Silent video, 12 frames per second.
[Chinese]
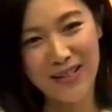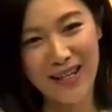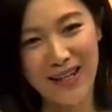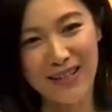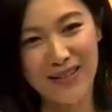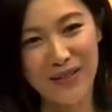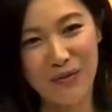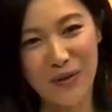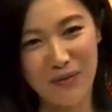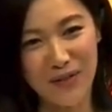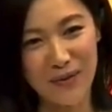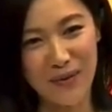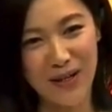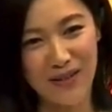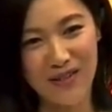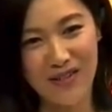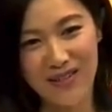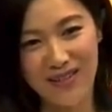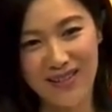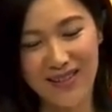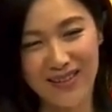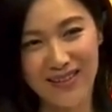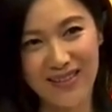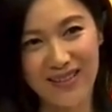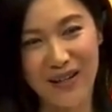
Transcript: 干一些莫名其妙的事情。